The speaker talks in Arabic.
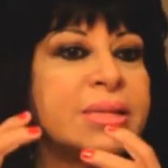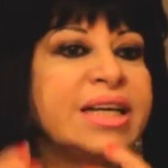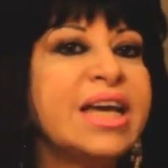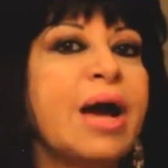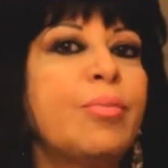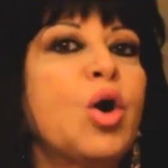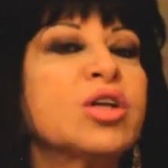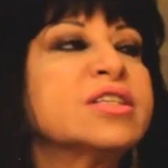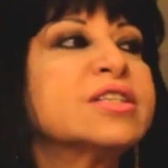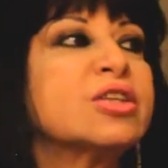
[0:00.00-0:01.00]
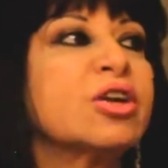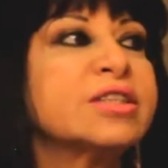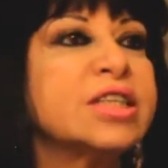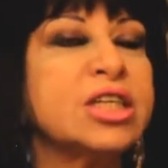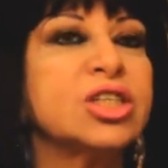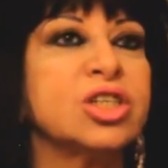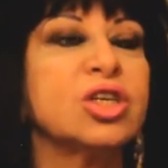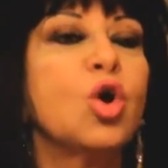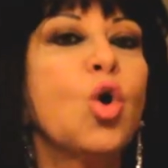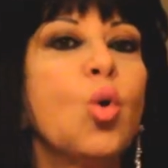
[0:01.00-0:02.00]
ليها بعد
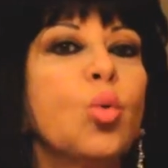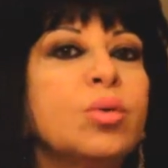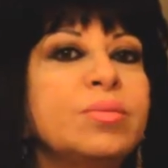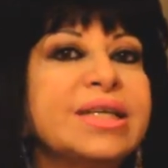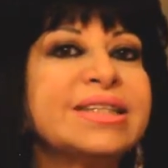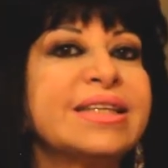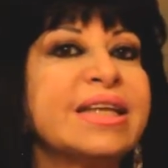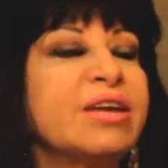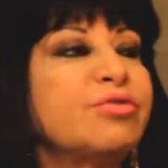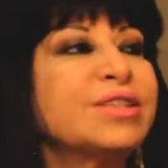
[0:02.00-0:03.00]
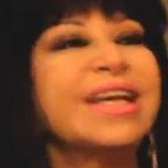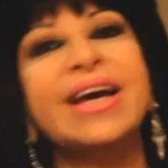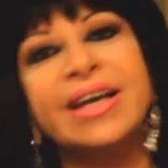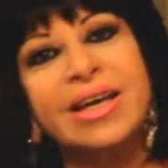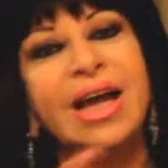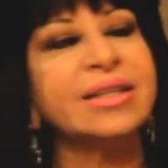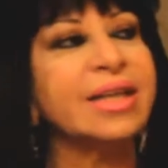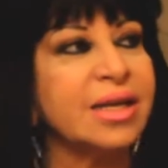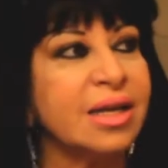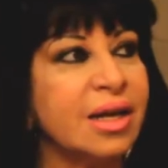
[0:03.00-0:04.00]
استراتيجي وميزه تنافسيه غير
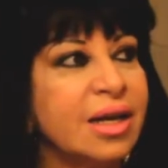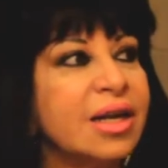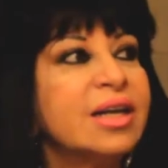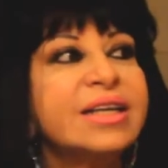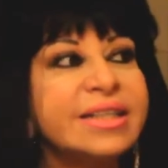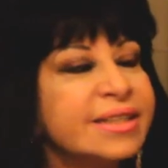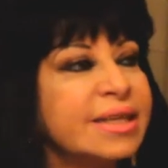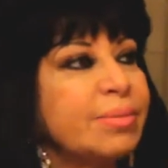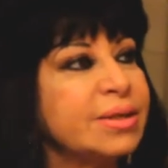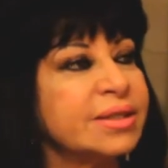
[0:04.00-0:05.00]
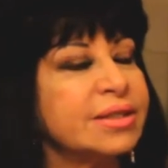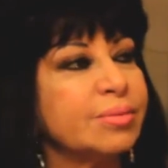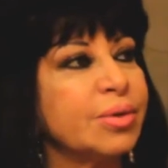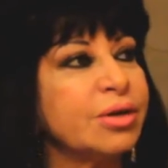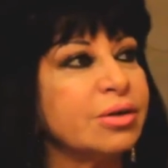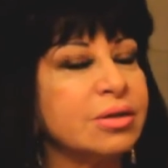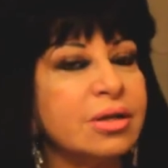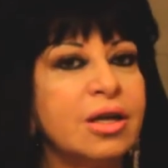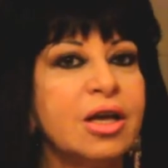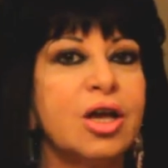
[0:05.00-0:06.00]
عاديه لاكتساب الاستثمارات
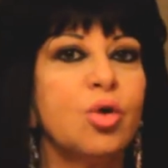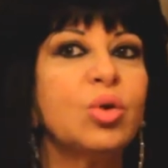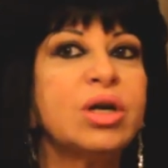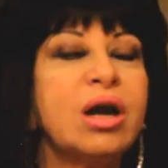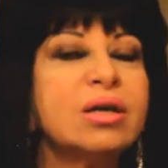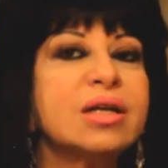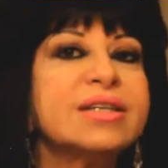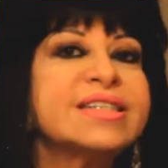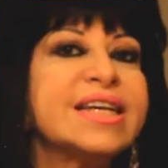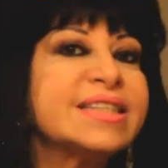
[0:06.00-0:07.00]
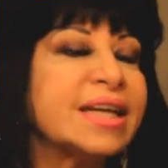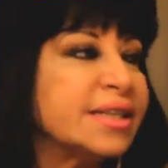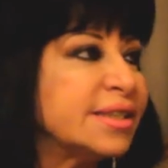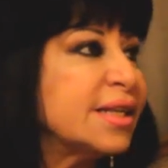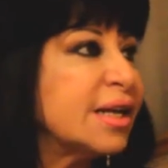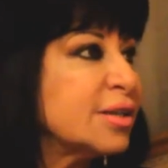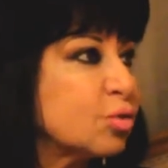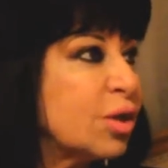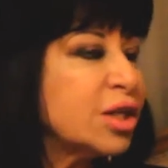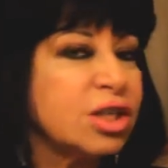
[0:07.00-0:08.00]
والنهارده السياسه الجديده
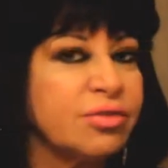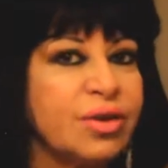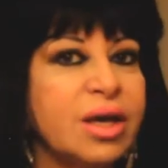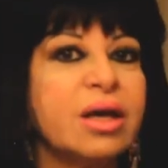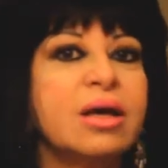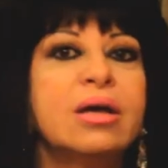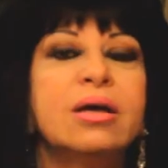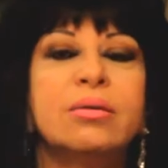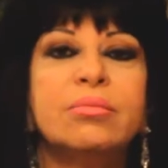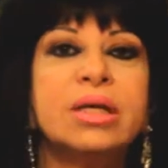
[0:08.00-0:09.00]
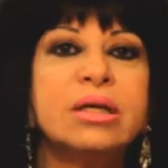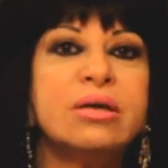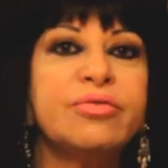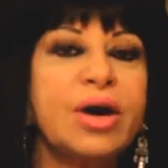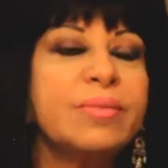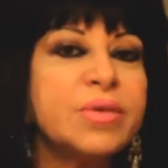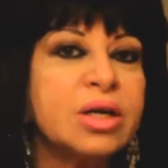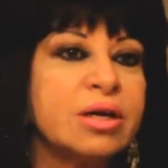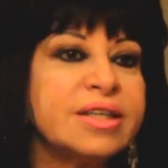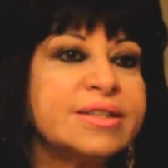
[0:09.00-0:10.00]
الناس كلها شايفاها من فخامه
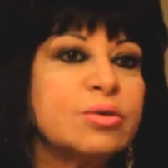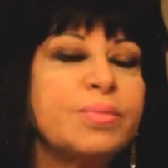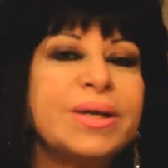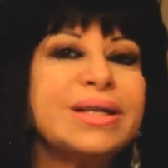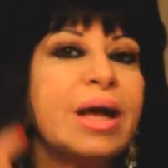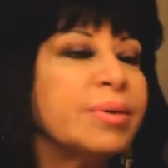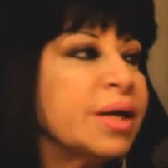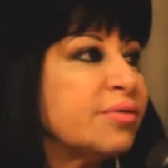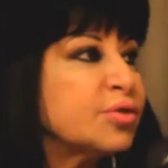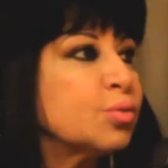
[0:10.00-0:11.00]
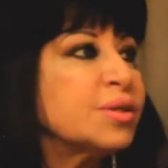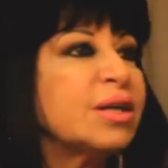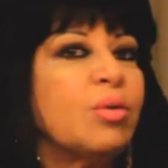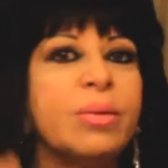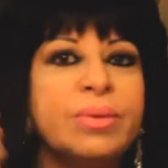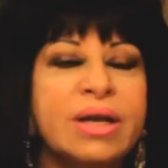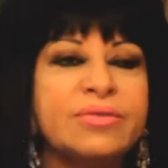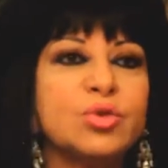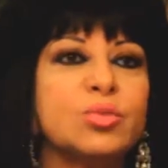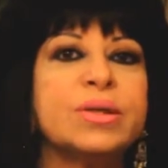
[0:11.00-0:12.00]
الرئيس هو بيطلع بنفسه بيسوق
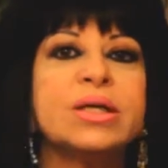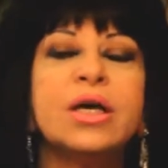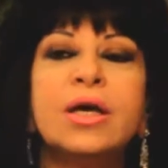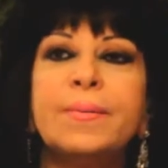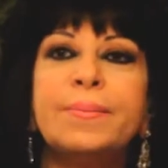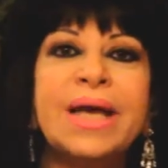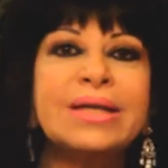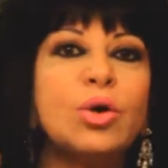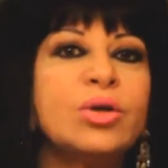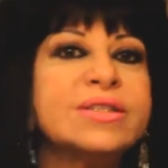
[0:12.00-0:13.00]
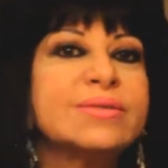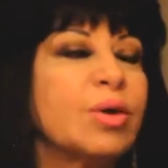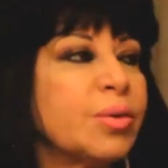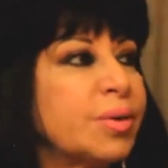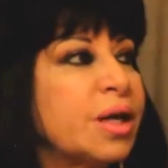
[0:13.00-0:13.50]
بنفسه بي بيدعو الاستثمار